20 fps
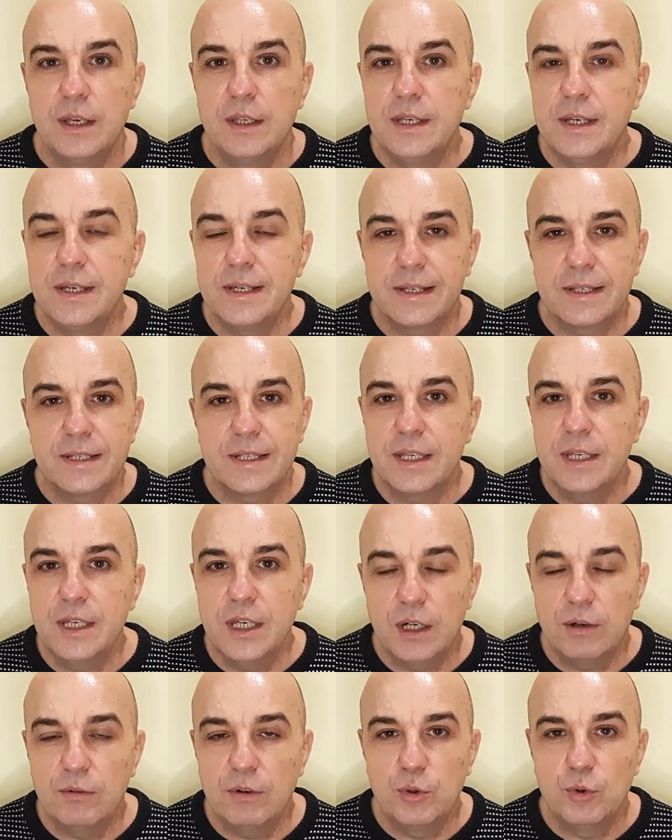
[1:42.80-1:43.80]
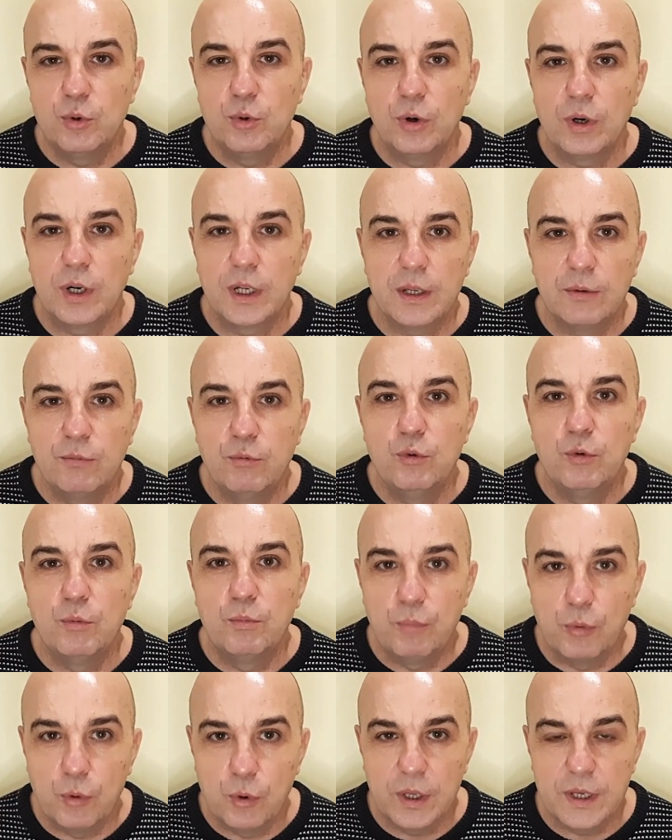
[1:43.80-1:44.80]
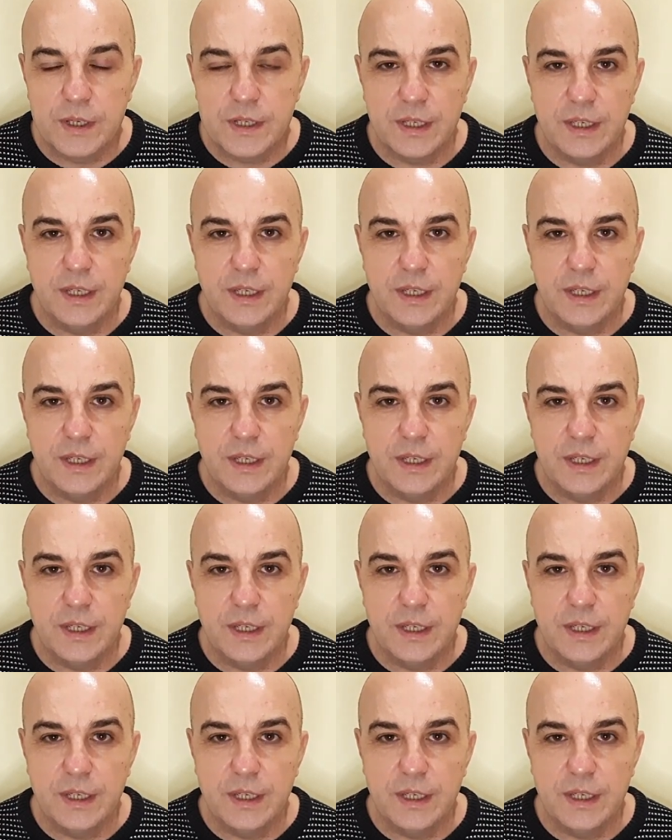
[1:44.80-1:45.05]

несанированную ротовую полость.